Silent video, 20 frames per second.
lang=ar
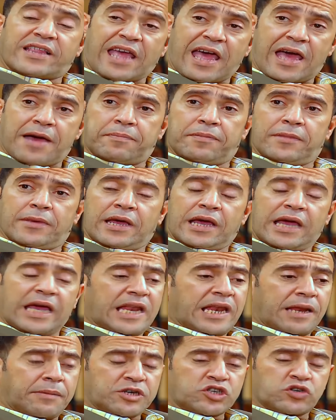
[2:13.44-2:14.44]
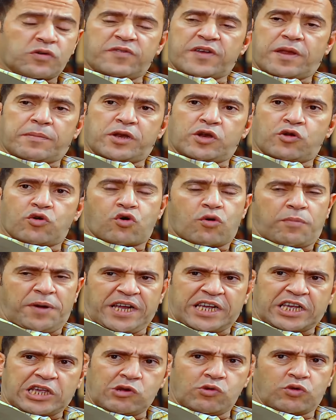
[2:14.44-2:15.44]
دهب الا ما شفنا منه
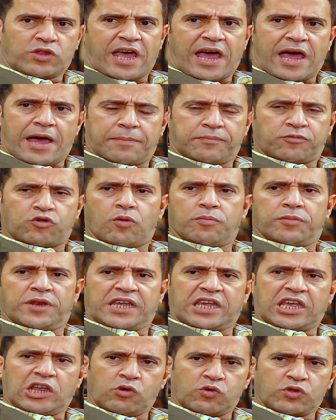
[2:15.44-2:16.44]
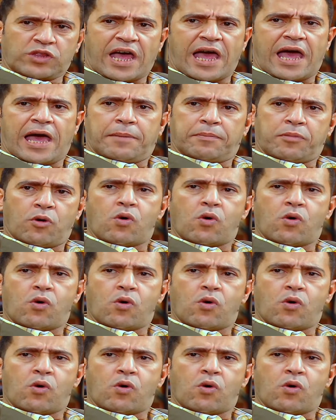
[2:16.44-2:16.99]
ربع كيلو دهب تمن كيلو دهب